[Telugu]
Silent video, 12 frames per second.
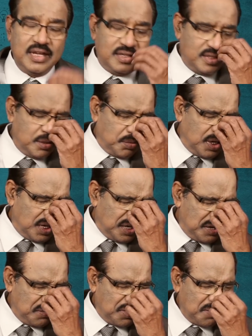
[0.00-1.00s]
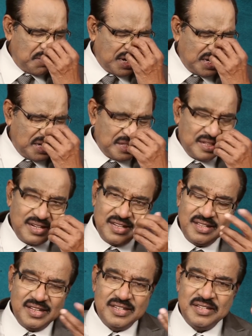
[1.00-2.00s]
ఆయన సినిమాలన్నీ కూడా మనకి అందరికీ
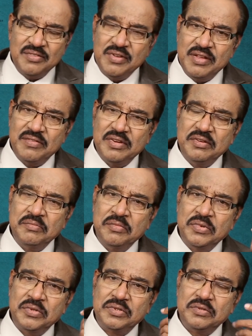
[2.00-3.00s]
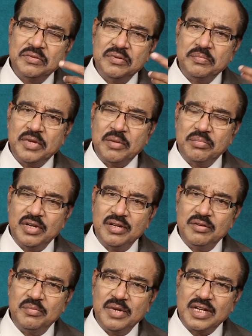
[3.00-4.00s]
తెలిసినవే మోస్ట్
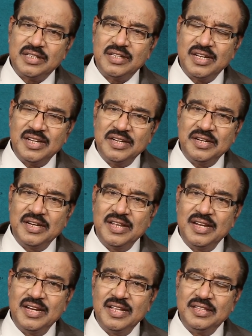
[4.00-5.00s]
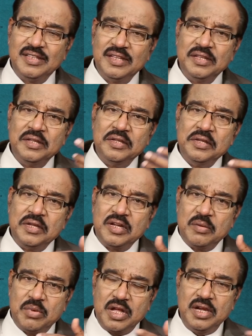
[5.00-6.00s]
పాపులర్ భాష అన్న లేకపోతే
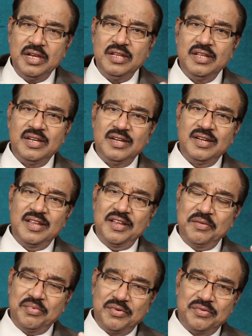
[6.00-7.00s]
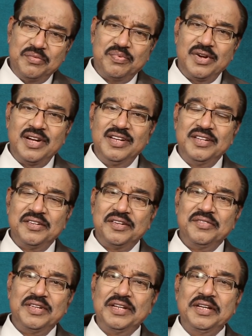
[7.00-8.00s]
కబాలి అన్న ఇప్పుడు టూ పాయింట్ జీరో
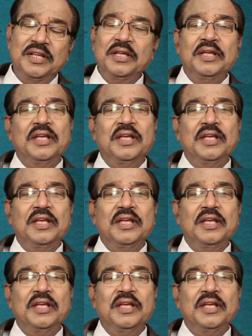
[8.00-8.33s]
ఇవన్నీ